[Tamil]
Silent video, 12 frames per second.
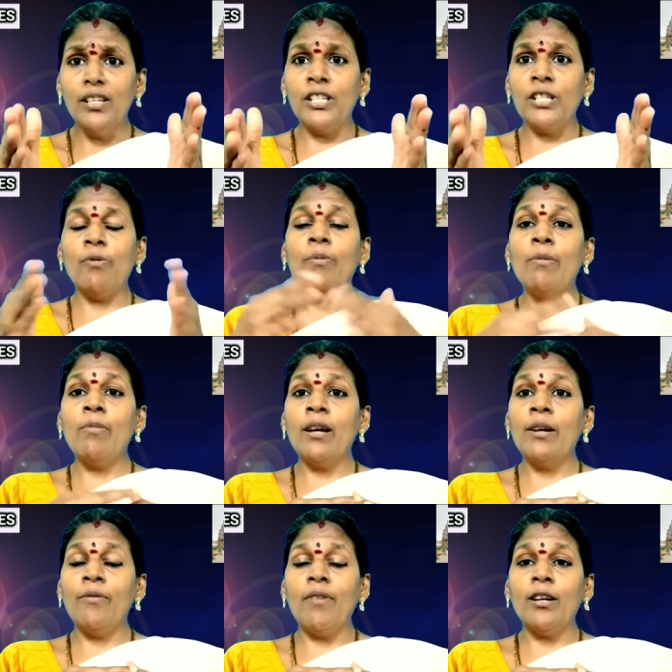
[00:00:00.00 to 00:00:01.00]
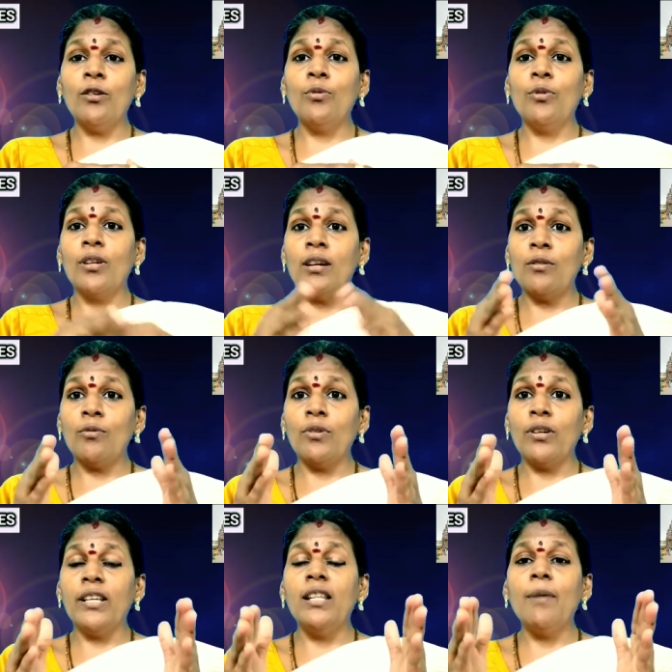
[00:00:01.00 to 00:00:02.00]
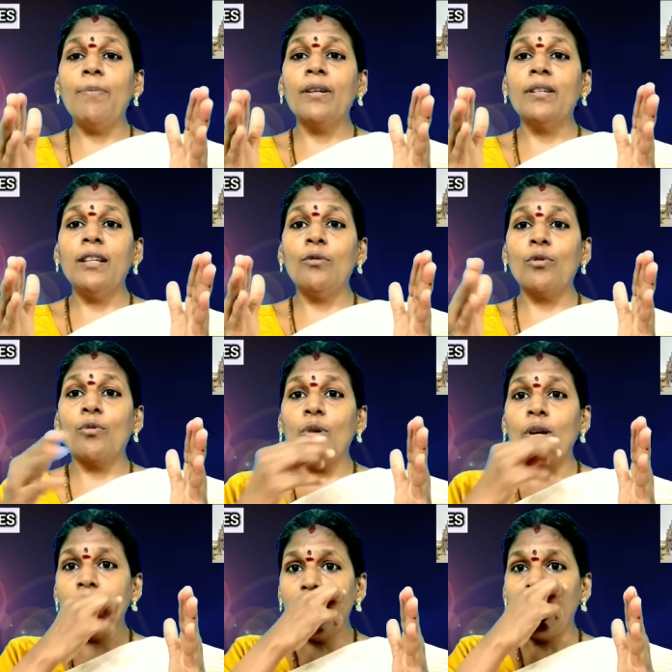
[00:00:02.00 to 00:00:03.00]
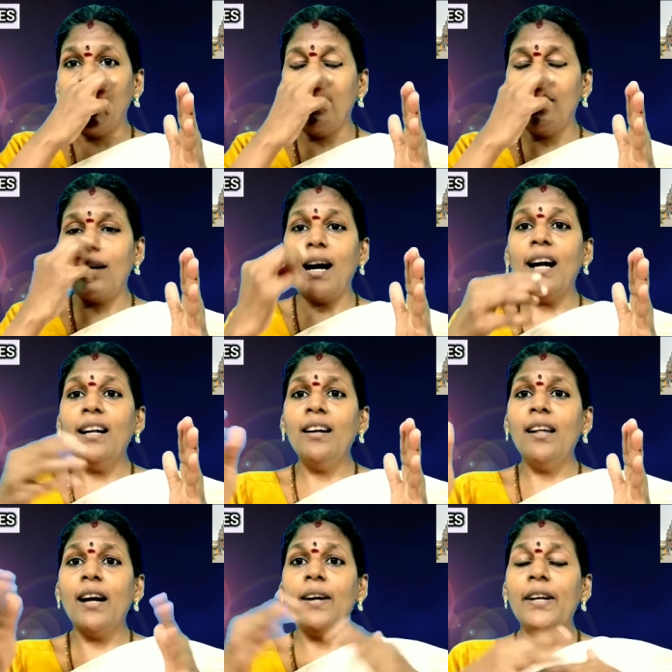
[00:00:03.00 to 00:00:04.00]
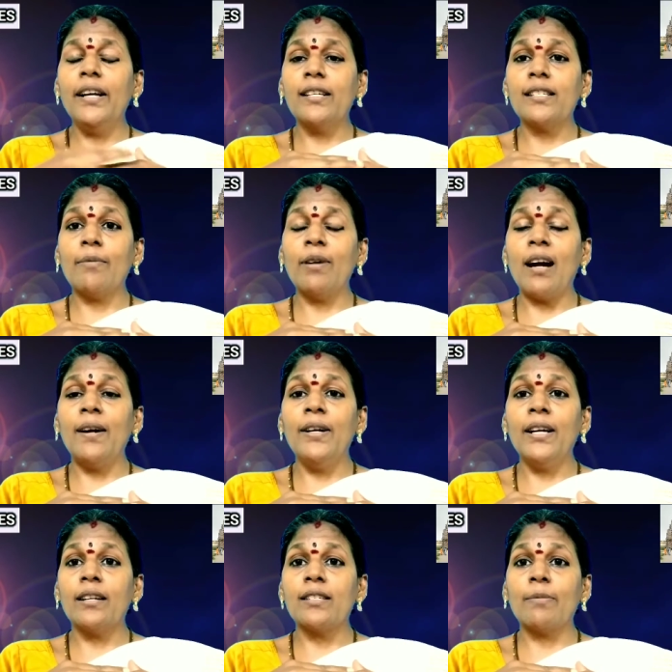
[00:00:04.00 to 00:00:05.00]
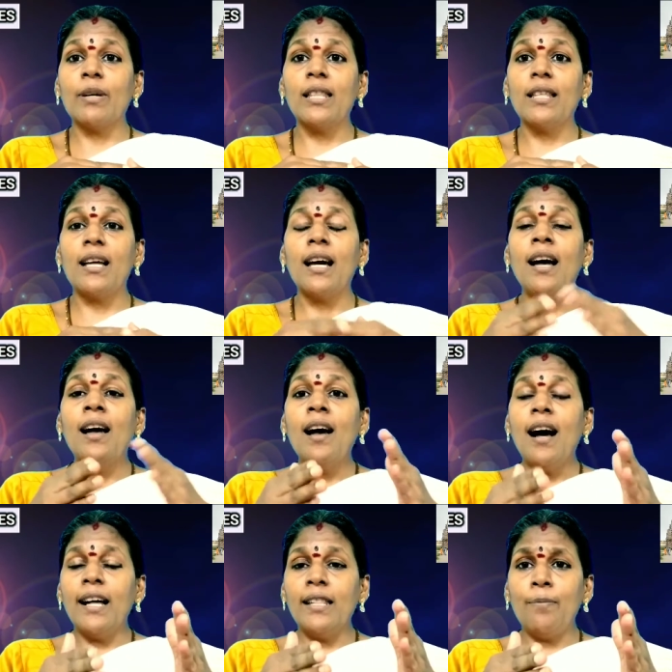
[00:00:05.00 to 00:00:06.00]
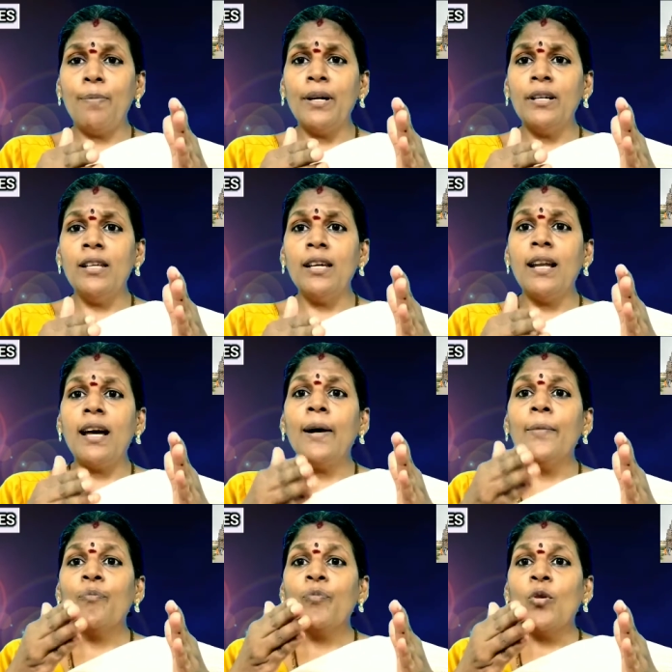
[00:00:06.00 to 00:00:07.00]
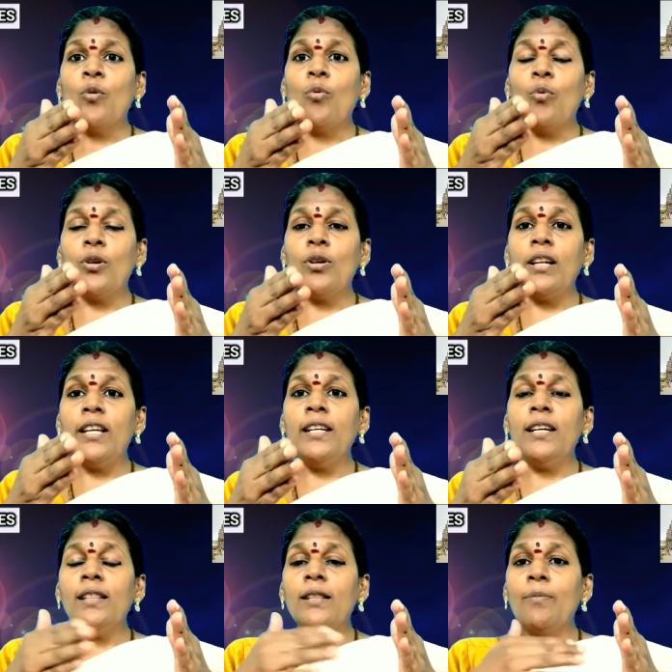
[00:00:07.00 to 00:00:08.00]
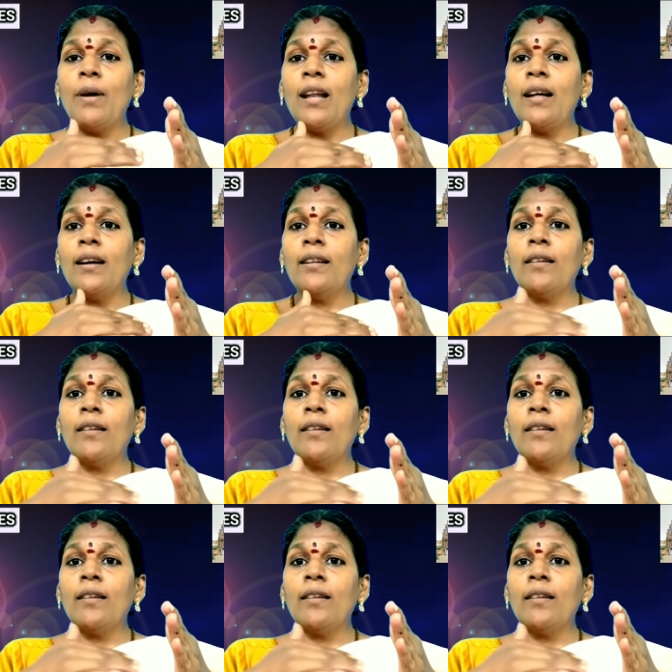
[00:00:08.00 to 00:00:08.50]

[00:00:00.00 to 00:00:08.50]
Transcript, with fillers: சிவபெருமான் வாக்கு கொடுக்குறார் உனக்கு இதே பகுதியில் ஒரு கோயில் கட்டுறேன் காடுகளை அழிக்க சமய அழிக்கிற சமயத்தில் அந்த பகுதியில் ஒரு லிங்கத்து மேலே